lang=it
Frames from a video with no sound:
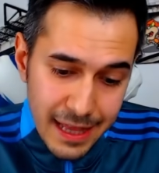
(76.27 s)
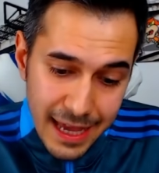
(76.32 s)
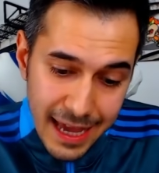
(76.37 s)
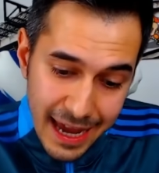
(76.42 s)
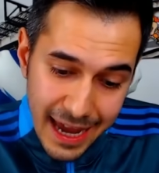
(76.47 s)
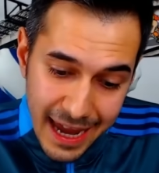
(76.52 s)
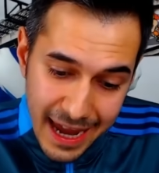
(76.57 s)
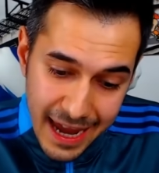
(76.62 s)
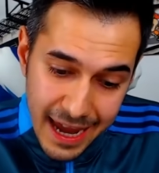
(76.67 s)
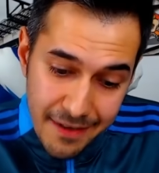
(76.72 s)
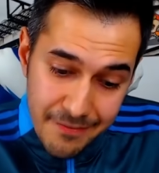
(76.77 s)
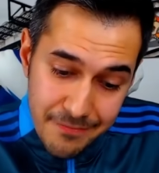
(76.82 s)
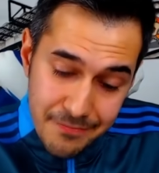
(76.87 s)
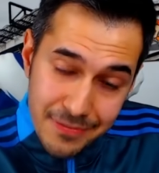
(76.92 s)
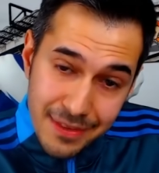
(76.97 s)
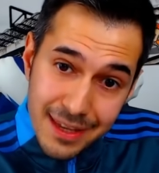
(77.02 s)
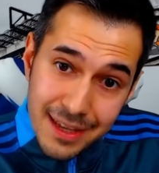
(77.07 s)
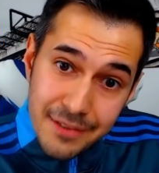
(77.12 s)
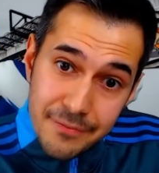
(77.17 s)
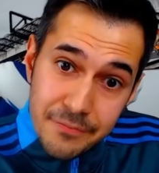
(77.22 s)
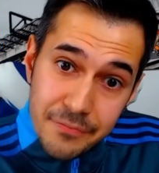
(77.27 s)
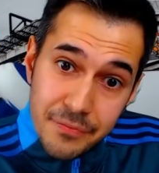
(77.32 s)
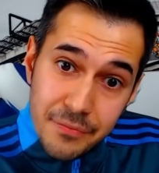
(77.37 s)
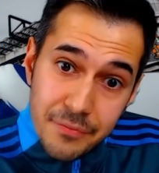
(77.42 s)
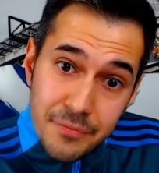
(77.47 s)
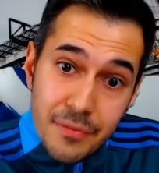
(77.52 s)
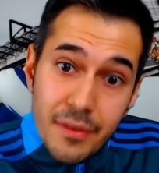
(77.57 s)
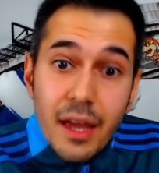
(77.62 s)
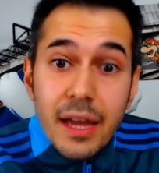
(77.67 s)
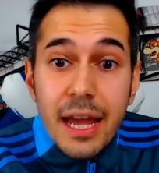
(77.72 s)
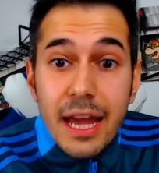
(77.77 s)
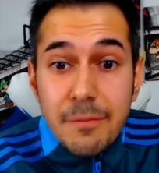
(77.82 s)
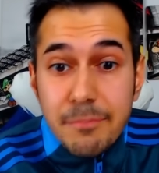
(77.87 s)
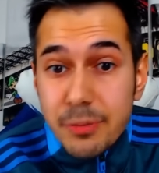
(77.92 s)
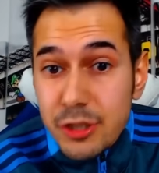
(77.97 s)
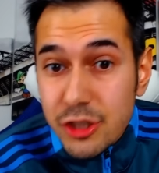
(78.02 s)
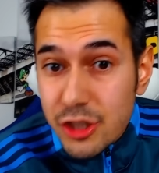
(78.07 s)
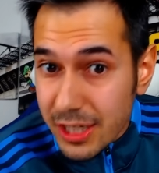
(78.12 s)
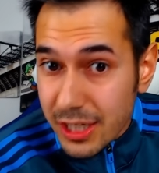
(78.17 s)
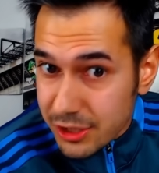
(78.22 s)
e, e poi
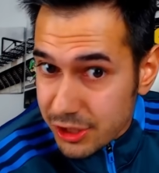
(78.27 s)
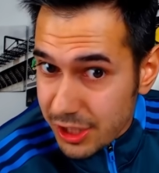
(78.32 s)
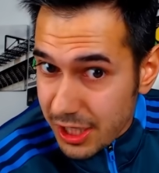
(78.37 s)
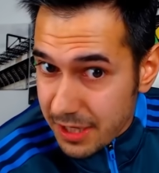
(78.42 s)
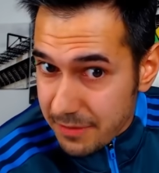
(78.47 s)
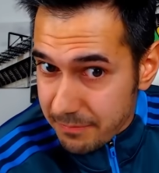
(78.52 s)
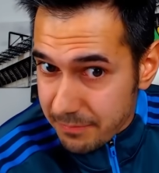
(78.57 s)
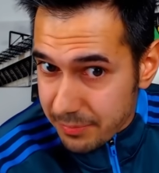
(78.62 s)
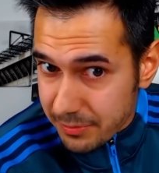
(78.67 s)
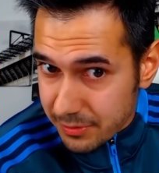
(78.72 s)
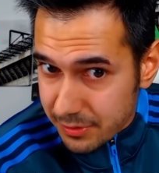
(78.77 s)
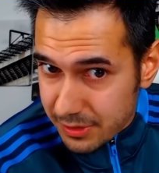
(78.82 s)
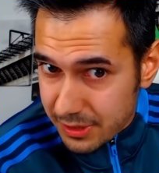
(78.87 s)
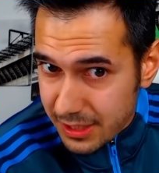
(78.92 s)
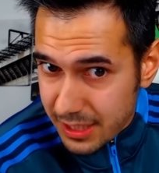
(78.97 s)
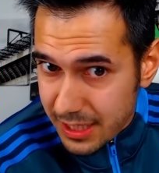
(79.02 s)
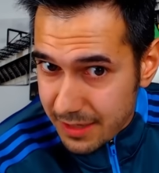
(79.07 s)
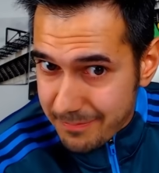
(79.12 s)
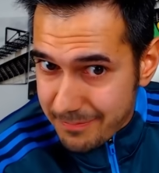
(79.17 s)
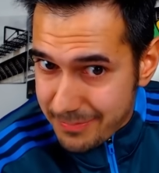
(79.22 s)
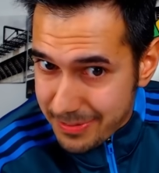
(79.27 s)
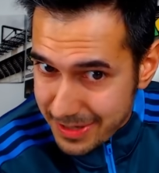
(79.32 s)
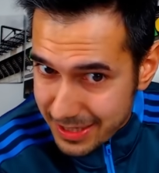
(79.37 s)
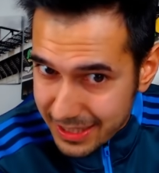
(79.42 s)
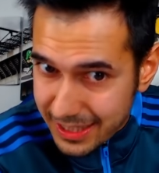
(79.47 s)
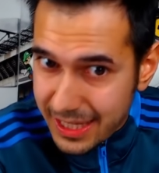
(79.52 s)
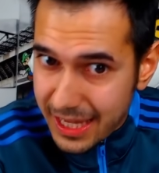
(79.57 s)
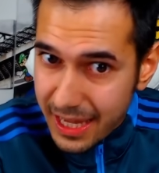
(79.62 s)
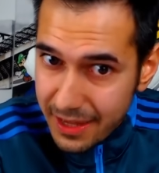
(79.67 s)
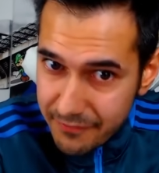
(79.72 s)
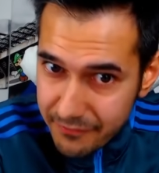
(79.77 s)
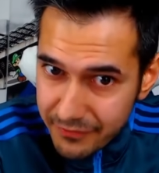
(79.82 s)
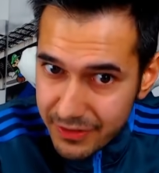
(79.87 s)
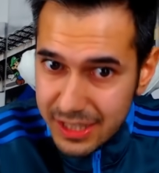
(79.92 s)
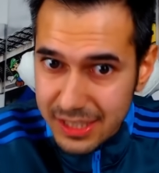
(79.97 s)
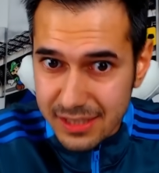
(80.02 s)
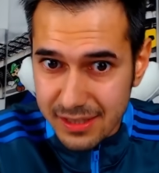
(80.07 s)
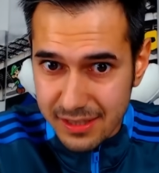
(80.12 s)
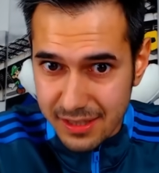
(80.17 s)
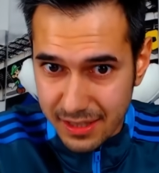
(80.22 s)
c'è la Champions, eh, perché in
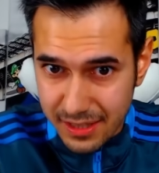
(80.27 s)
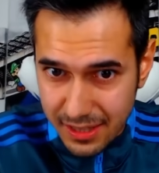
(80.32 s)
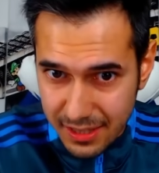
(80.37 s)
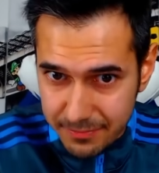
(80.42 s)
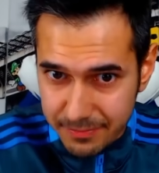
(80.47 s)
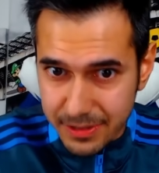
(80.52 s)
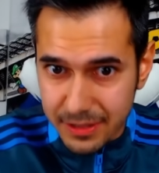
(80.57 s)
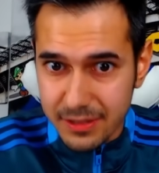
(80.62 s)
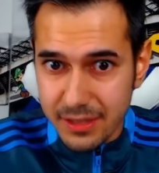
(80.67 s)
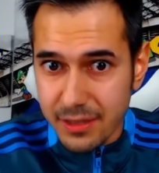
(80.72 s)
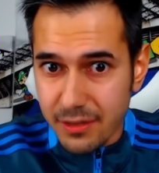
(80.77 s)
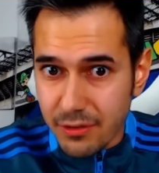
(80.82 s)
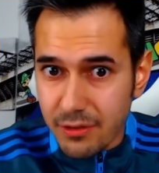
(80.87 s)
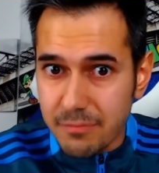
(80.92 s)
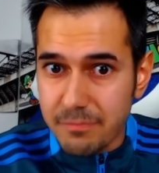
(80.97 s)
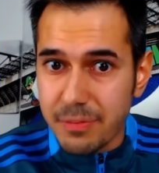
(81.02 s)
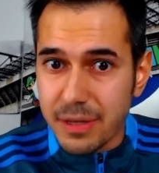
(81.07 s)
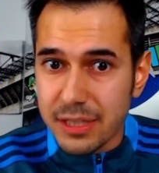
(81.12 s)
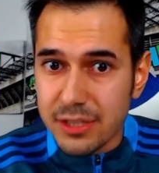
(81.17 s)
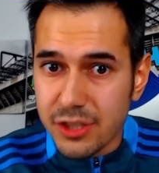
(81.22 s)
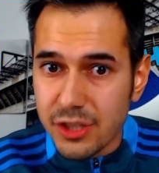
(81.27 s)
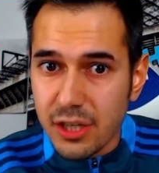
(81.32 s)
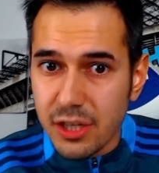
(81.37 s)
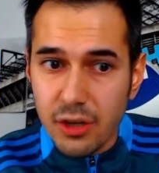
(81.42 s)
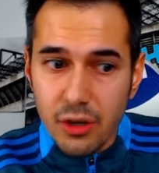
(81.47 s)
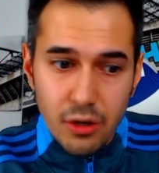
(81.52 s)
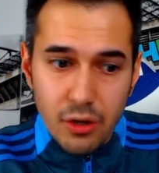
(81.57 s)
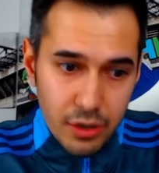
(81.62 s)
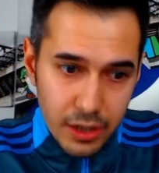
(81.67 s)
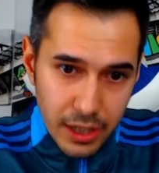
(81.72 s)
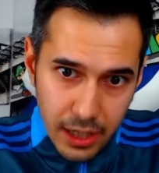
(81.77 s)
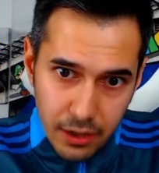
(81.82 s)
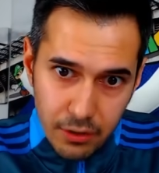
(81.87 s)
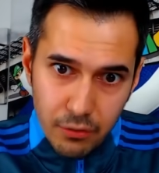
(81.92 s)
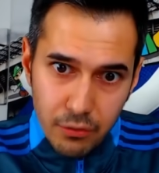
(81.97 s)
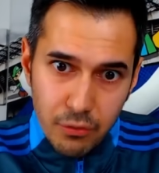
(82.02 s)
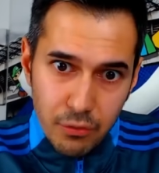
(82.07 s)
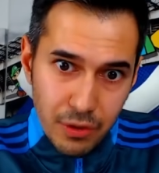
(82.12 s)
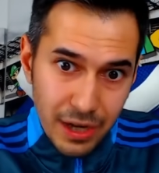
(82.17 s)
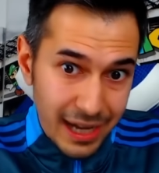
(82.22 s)
vista della partita col Barcellona,
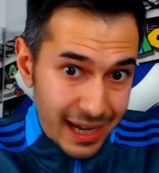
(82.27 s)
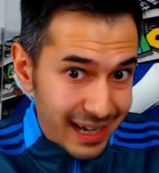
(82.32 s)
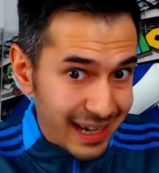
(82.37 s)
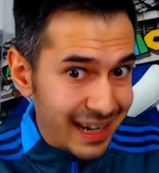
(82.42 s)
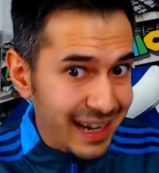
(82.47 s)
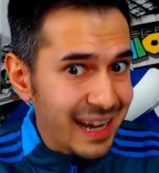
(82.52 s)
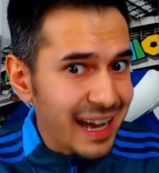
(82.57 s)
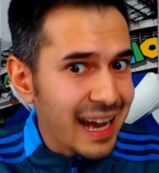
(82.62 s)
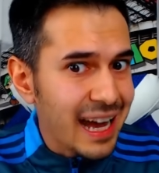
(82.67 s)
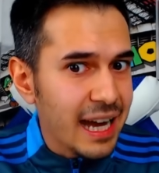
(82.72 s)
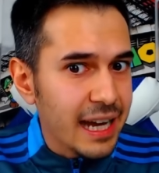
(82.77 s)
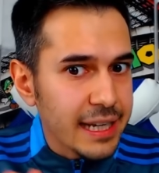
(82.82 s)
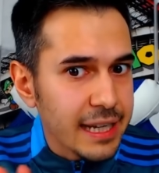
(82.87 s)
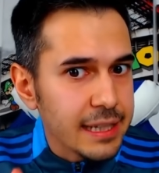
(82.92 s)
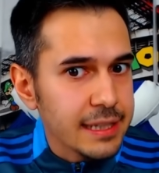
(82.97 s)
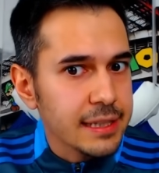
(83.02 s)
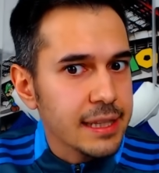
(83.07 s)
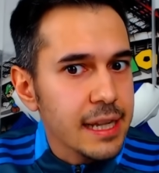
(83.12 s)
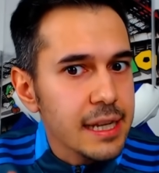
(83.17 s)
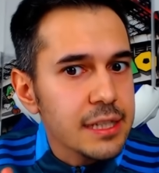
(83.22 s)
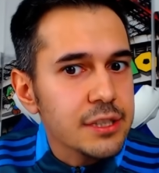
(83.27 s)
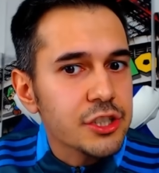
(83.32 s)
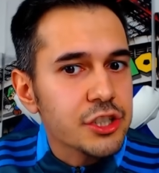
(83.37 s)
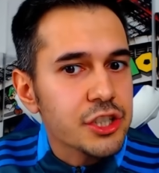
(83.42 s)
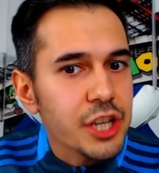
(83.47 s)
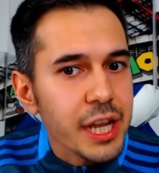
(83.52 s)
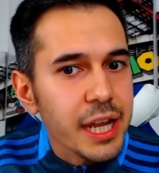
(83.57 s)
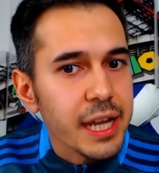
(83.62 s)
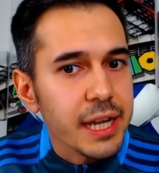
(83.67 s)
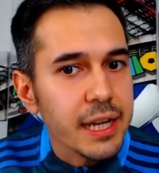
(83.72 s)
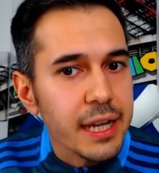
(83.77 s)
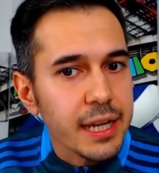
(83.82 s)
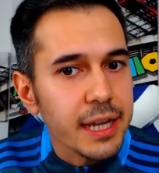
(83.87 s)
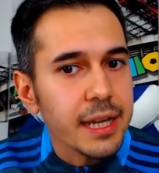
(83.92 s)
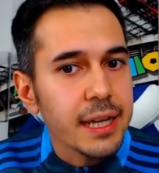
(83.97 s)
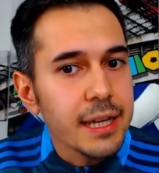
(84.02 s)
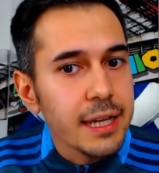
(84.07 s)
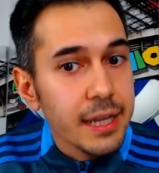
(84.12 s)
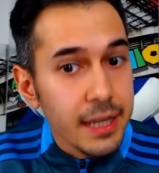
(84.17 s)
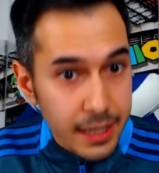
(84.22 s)
una gara del
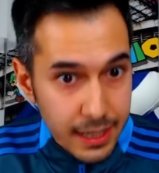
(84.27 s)
genere,